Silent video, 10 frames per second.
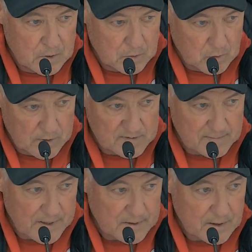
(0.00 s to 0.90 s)
Und in der
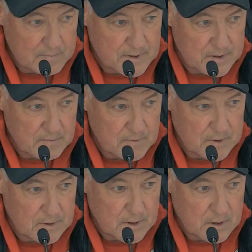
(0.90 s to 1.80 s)
zweiten Halbzeit haben wir
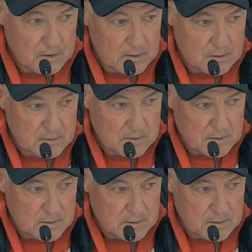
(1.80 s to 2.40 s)
dann halt äh,